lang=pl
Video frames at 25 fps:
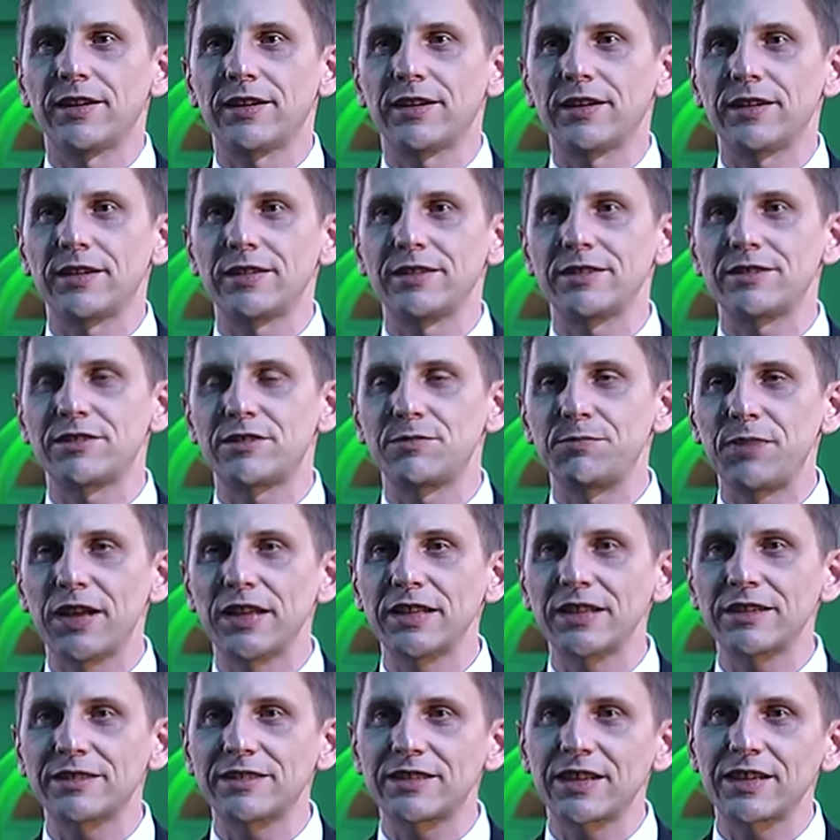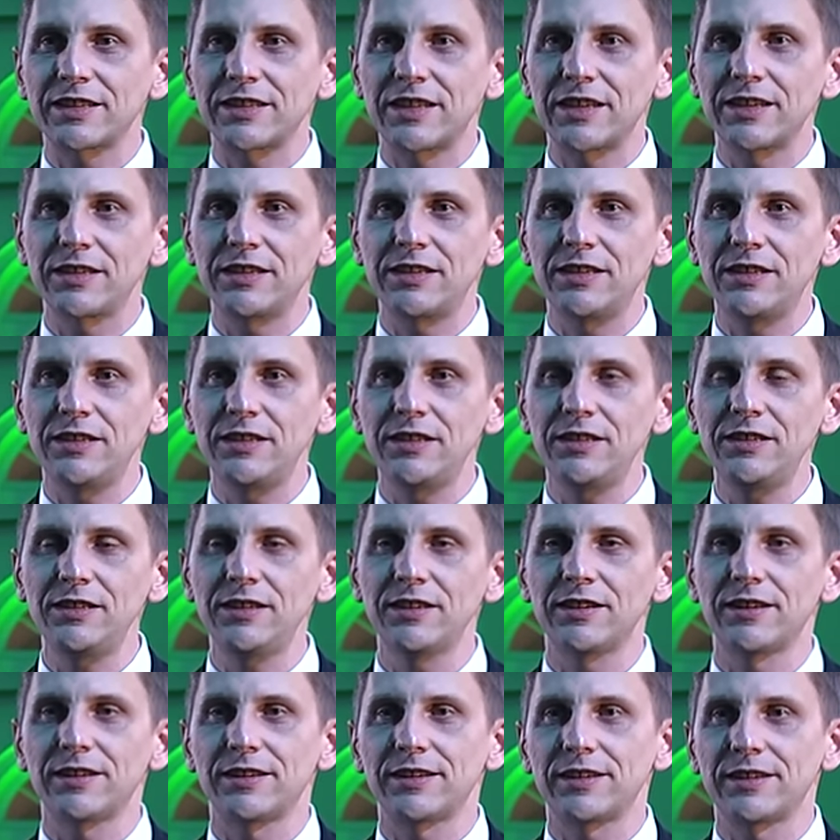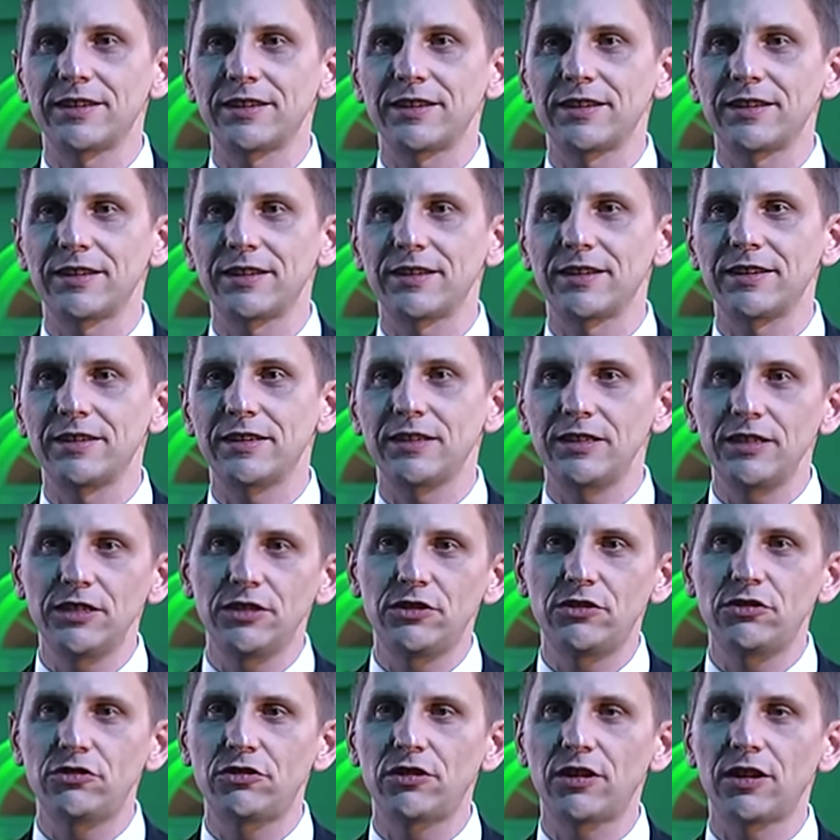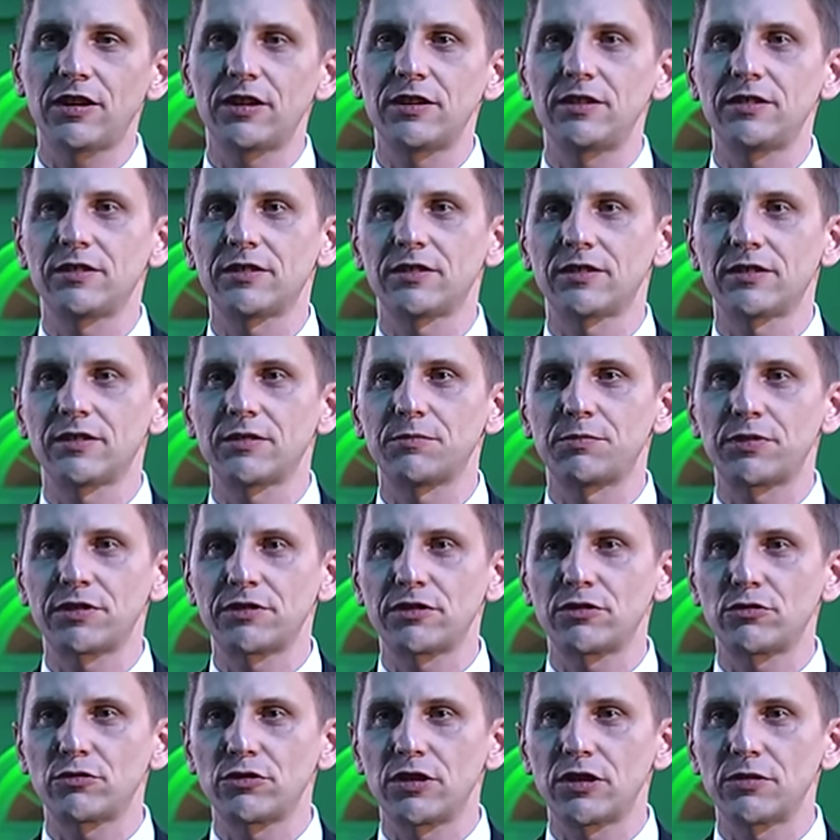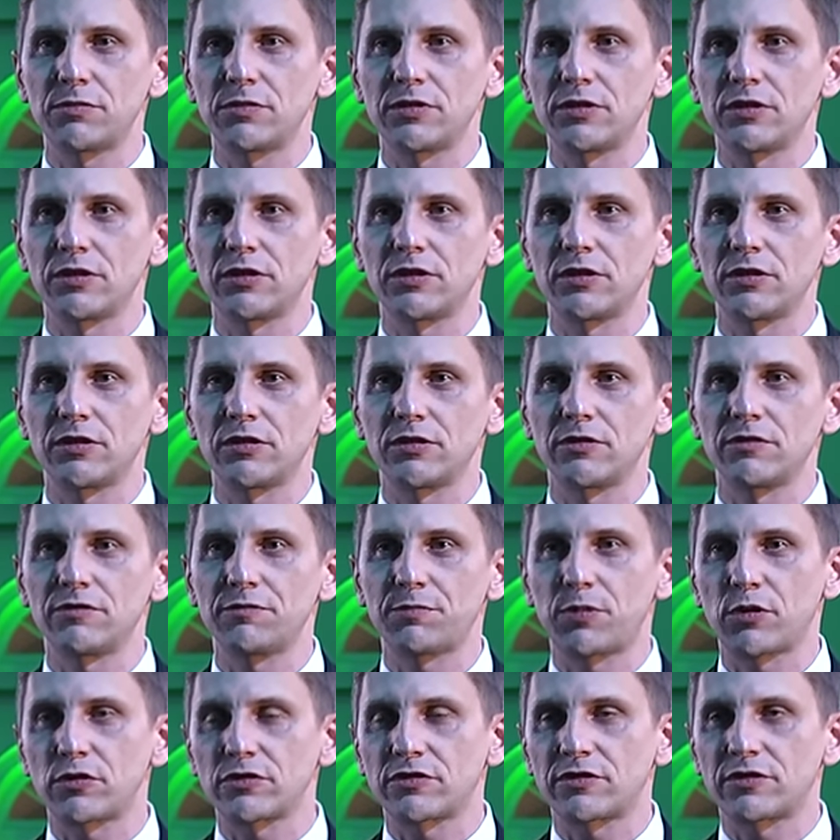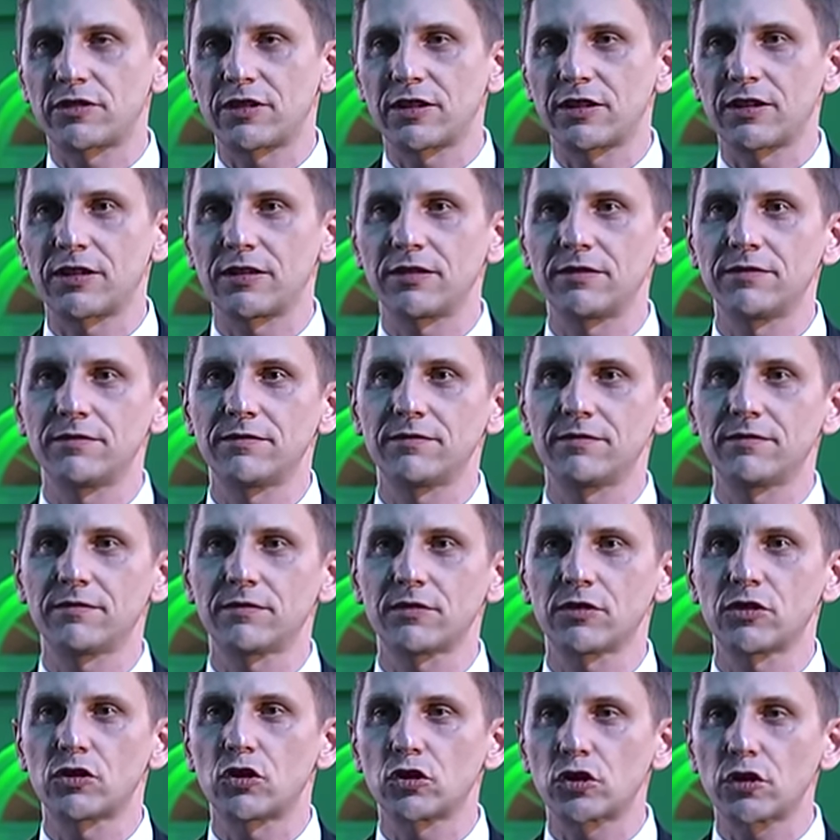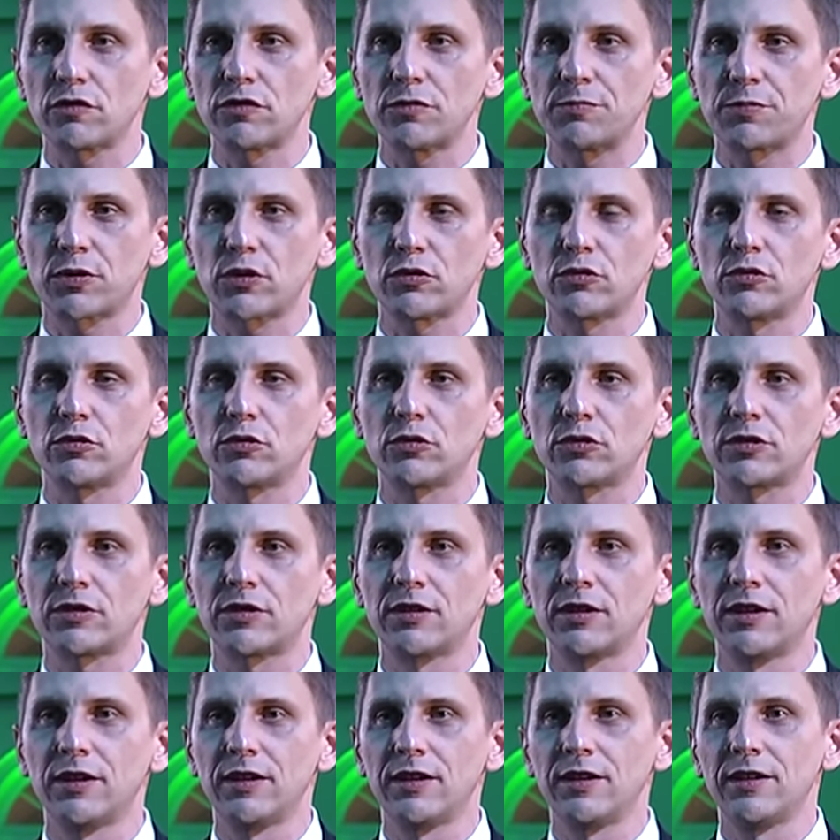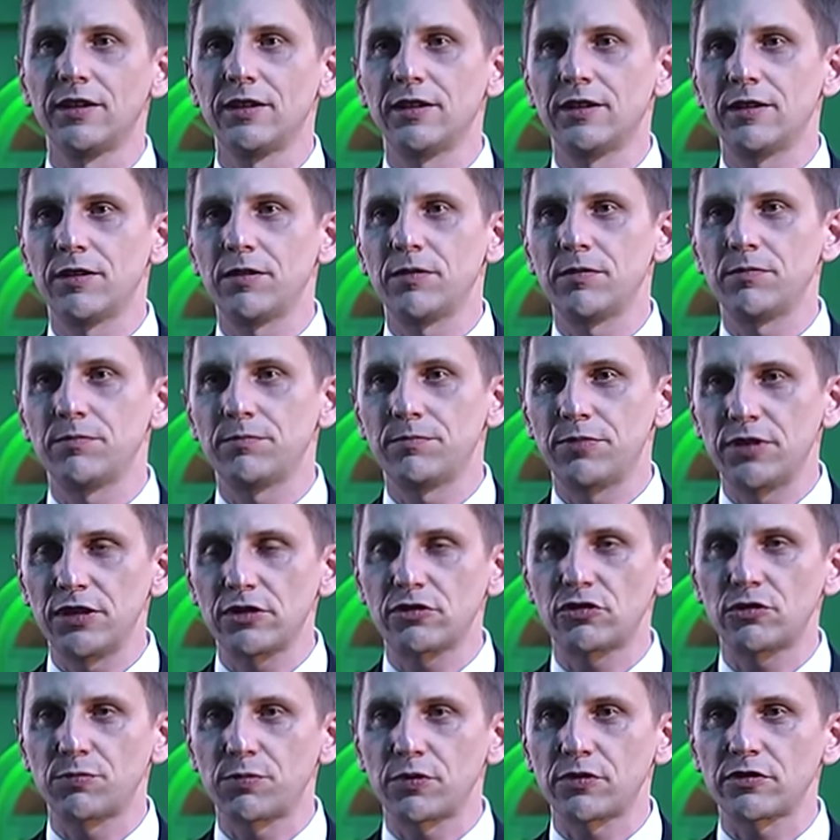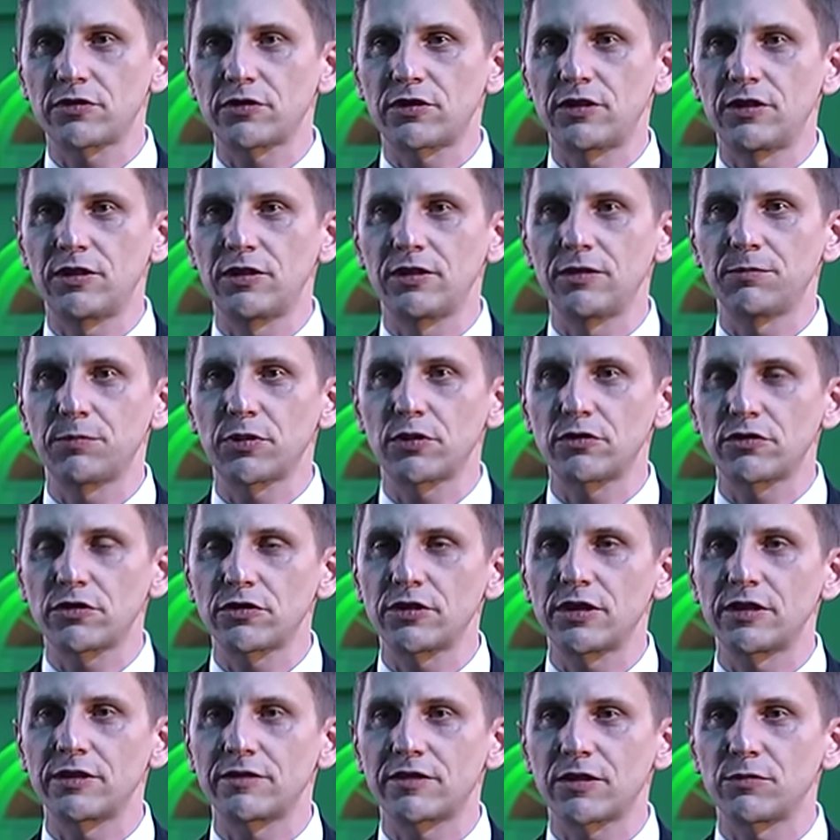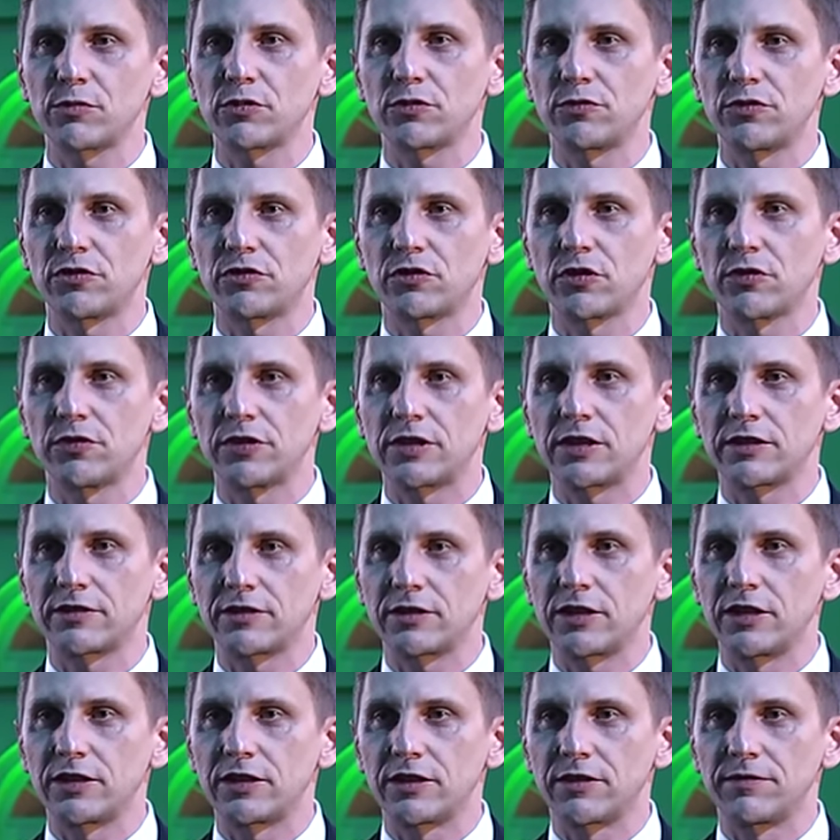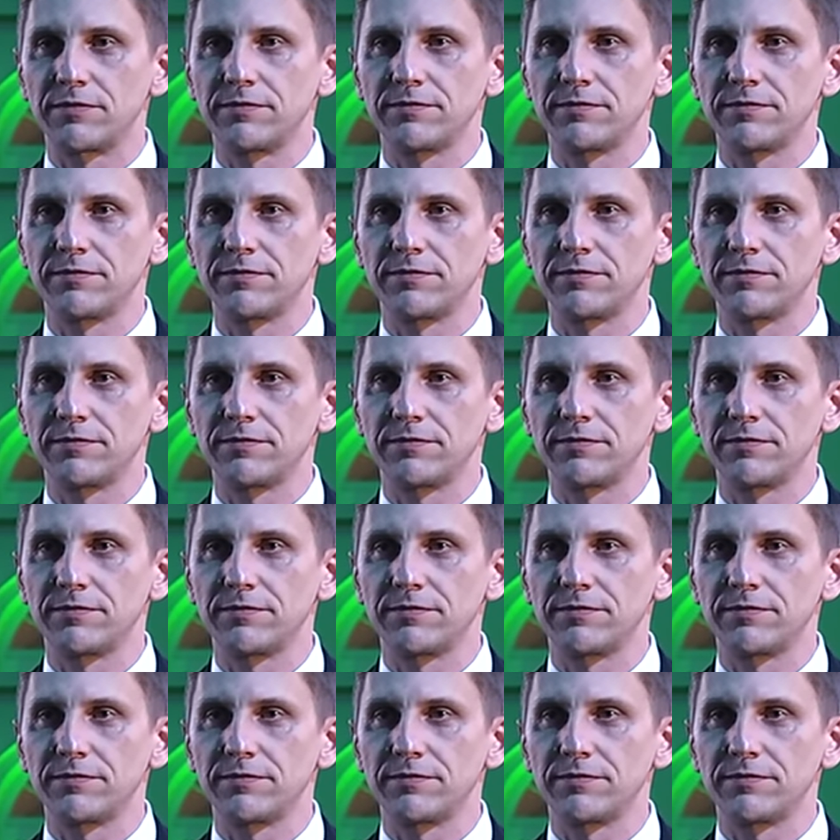e, zmiana strategii e, i dzisiaj e, prezentujemy w Polsce gotowy produkt, pierwszy polski profesjonalny samochód wyścigowy klasy GT.